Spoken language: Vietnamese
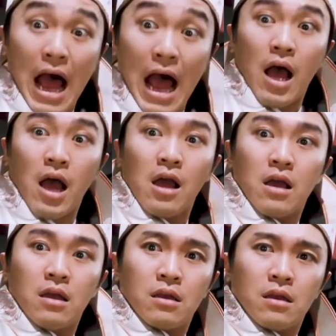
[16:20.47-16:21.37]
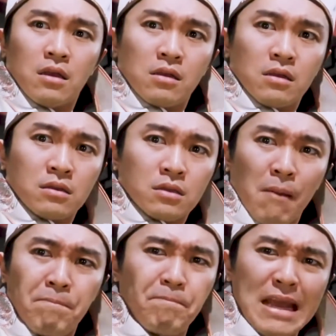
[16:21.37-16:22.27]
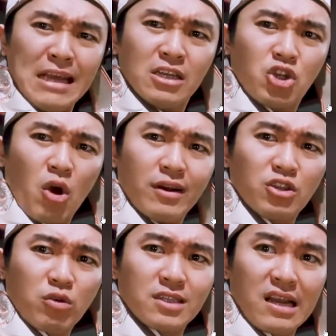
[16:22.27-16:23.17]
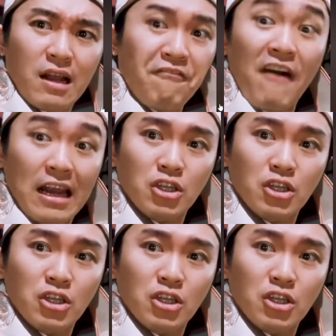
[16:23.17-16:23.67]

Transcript: hả những lời lẽ đê tiện gì cũng nói ra được sao